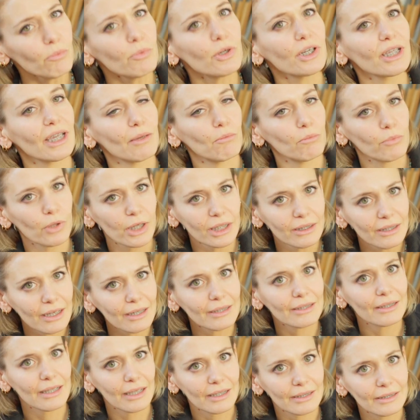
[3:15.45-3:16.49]
Porque en Polestar
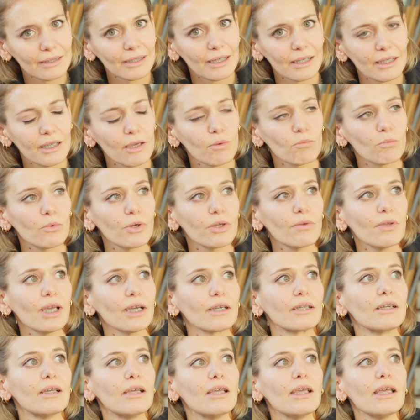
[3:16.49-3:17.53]
te enseñan muy
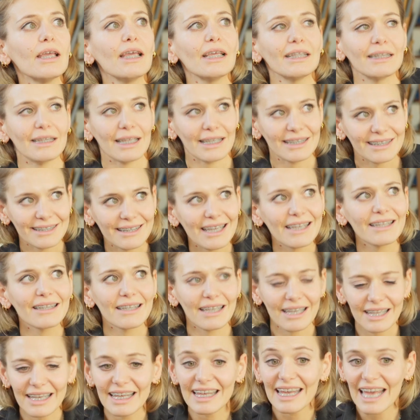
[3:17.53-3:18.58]
bien te están
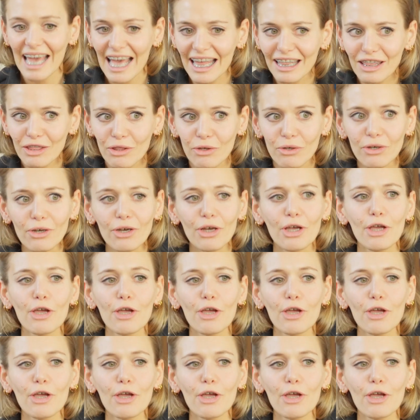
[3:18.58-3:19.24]
guiando,